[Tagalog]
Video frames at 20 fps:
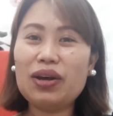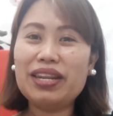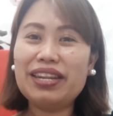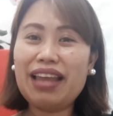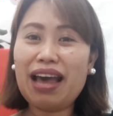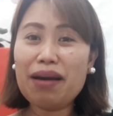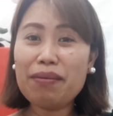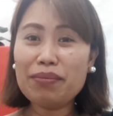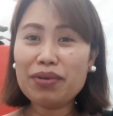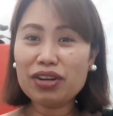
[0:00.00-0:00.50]

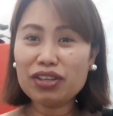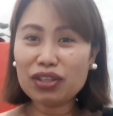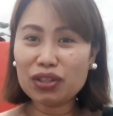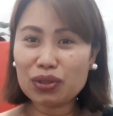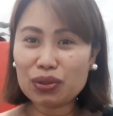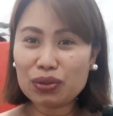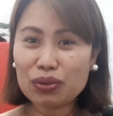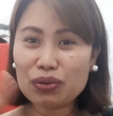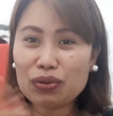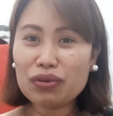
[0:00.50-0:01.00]
Number
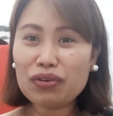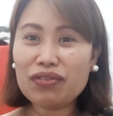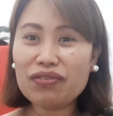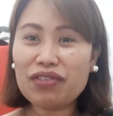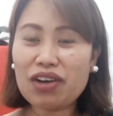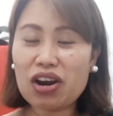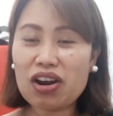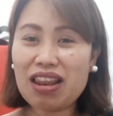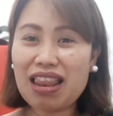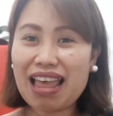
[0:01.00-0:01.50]
two
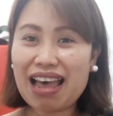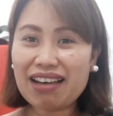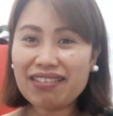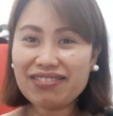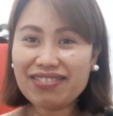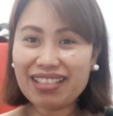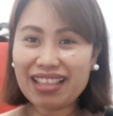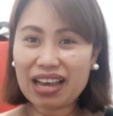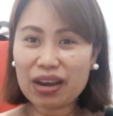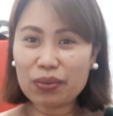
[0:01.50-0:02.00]
of our
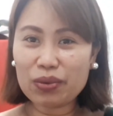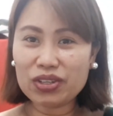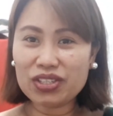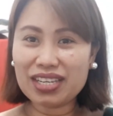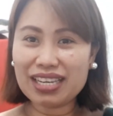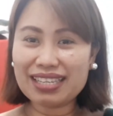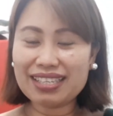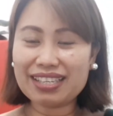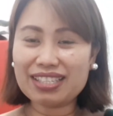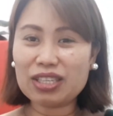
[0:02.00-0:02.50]
love
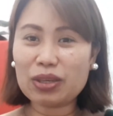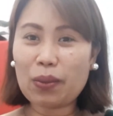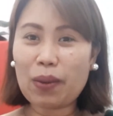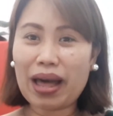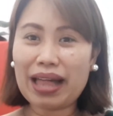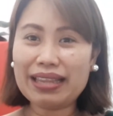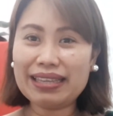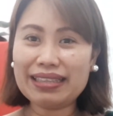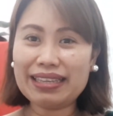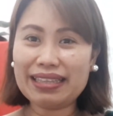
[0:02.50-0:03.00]
languages is
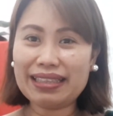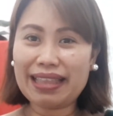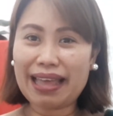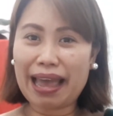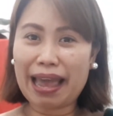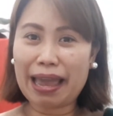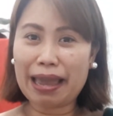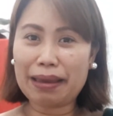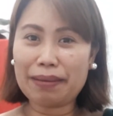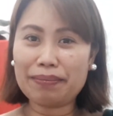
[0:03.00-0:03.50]
quality
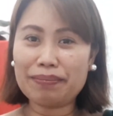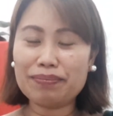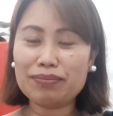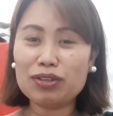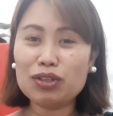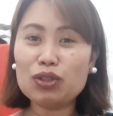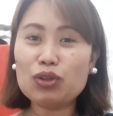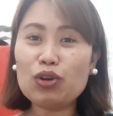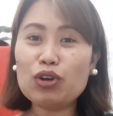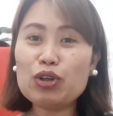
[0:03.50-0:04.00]
time.
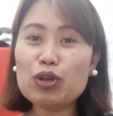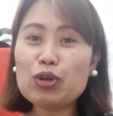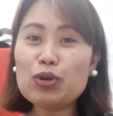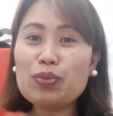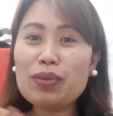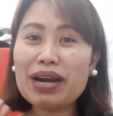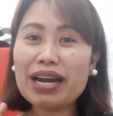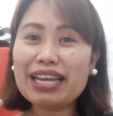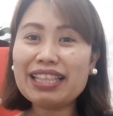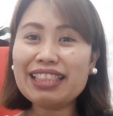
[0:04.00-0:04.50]
So,
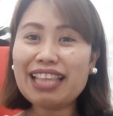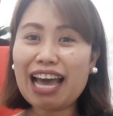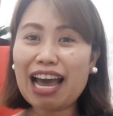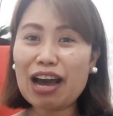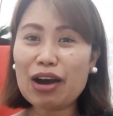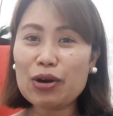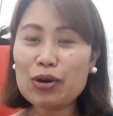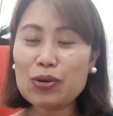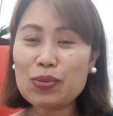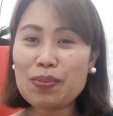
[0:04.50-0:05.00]
yung mga
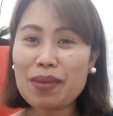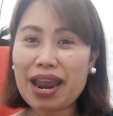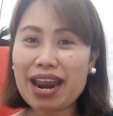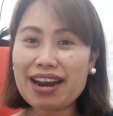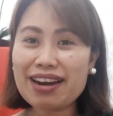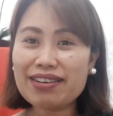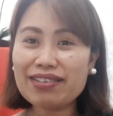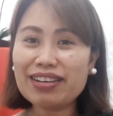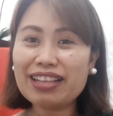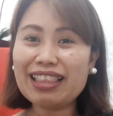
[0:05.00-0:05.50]
taong
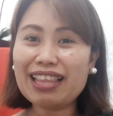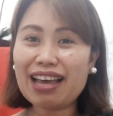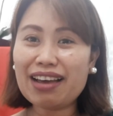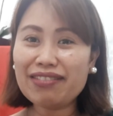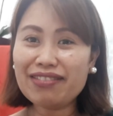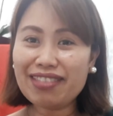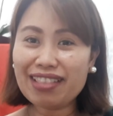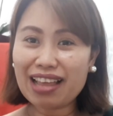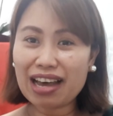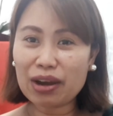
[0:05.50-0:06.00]
merong
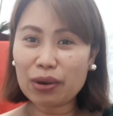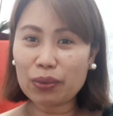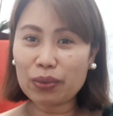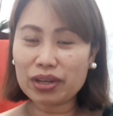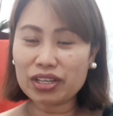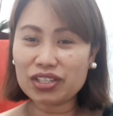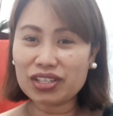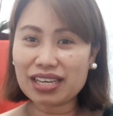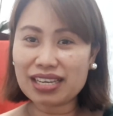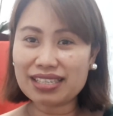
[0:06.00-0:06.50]
love
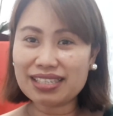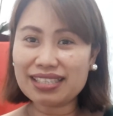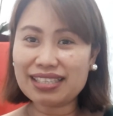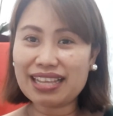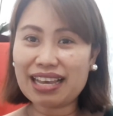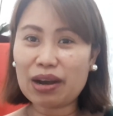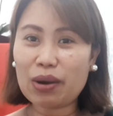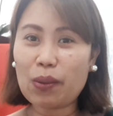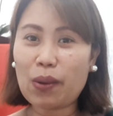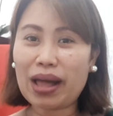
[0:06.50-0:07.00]
languages
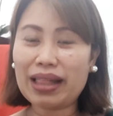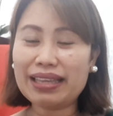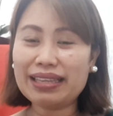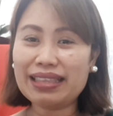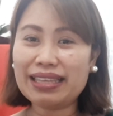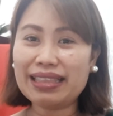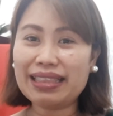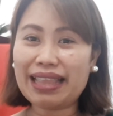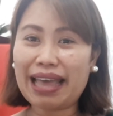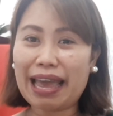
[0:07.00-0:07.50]
na
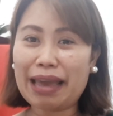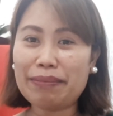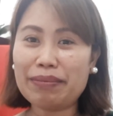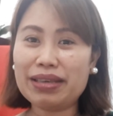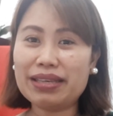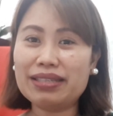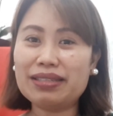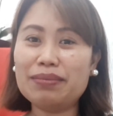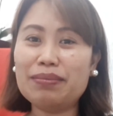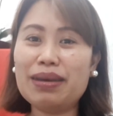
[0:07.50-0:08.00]
quality time
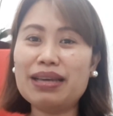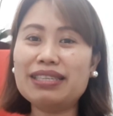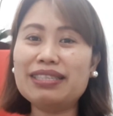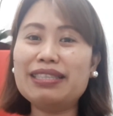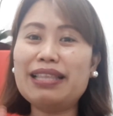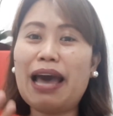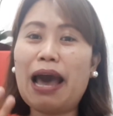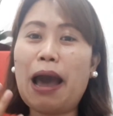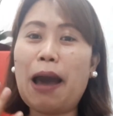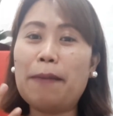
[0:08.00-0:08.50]
is
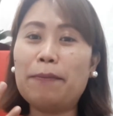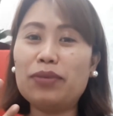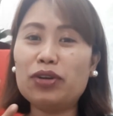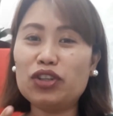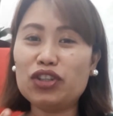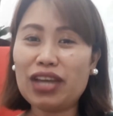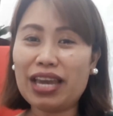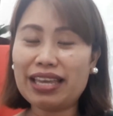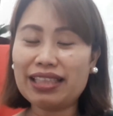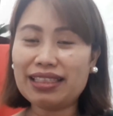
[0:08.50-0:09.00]
mas
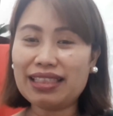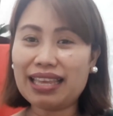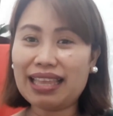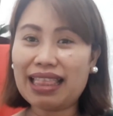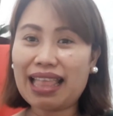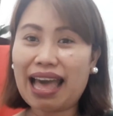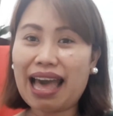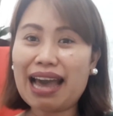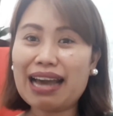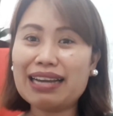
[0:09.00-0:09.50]
na-appreciate
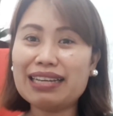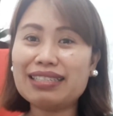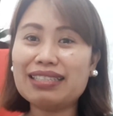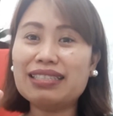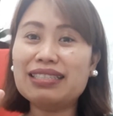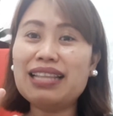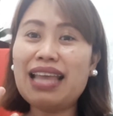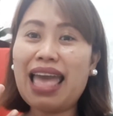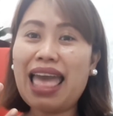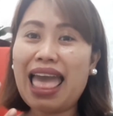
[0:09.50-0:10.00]
nila
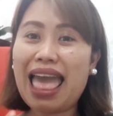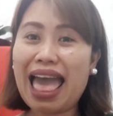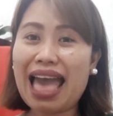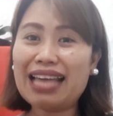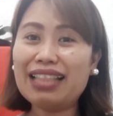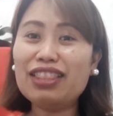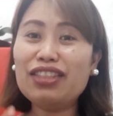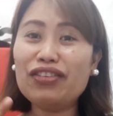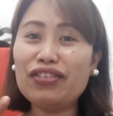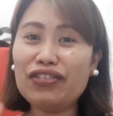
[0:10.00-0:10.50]
ang,
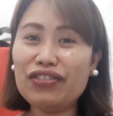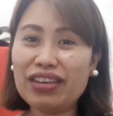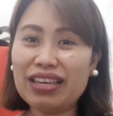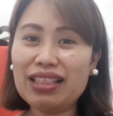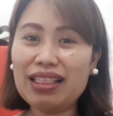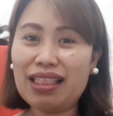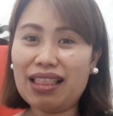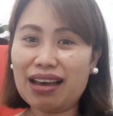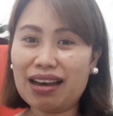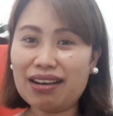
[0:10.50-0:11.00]
and they
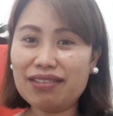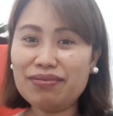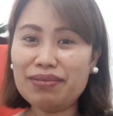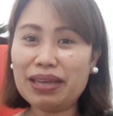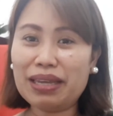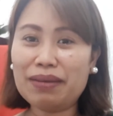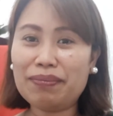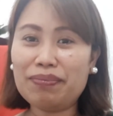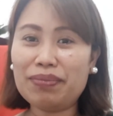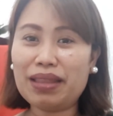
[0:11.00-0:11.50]
feel love
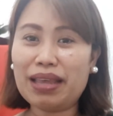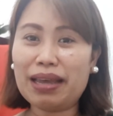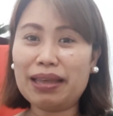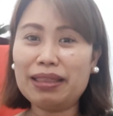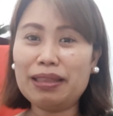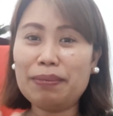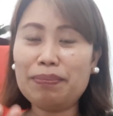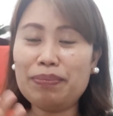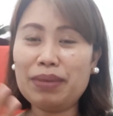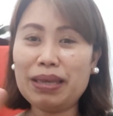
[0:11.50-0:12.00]
if the,
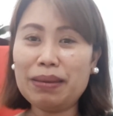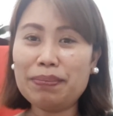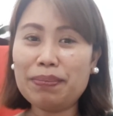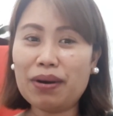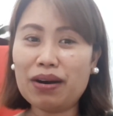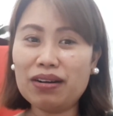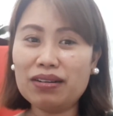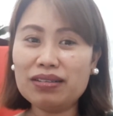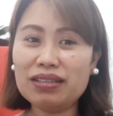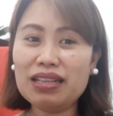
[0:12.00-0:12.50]
the
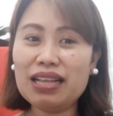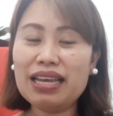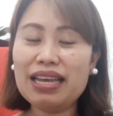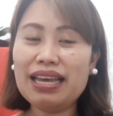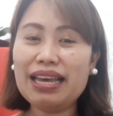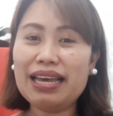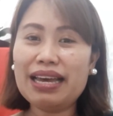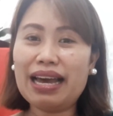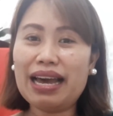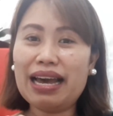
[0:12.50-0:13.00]
people
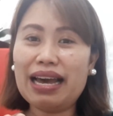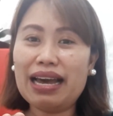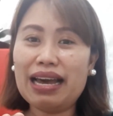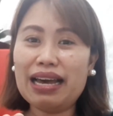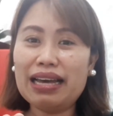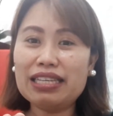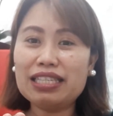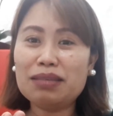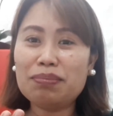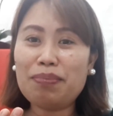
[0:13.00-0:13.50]

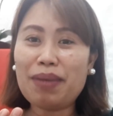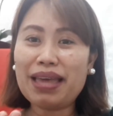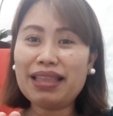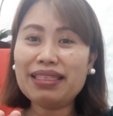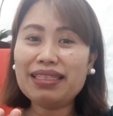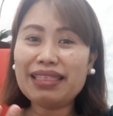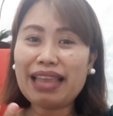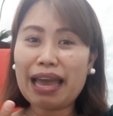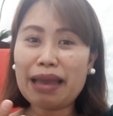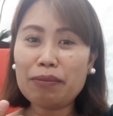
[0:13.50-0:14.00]
uh,
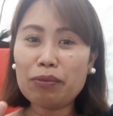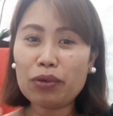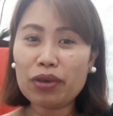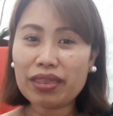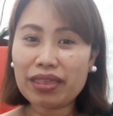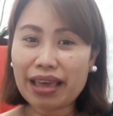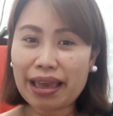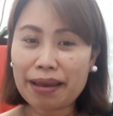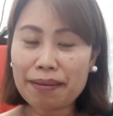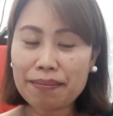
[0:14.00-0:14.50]
spend time
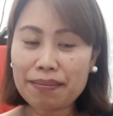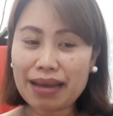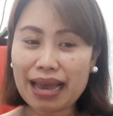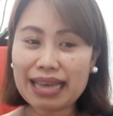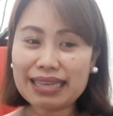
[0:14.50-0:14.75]
with them.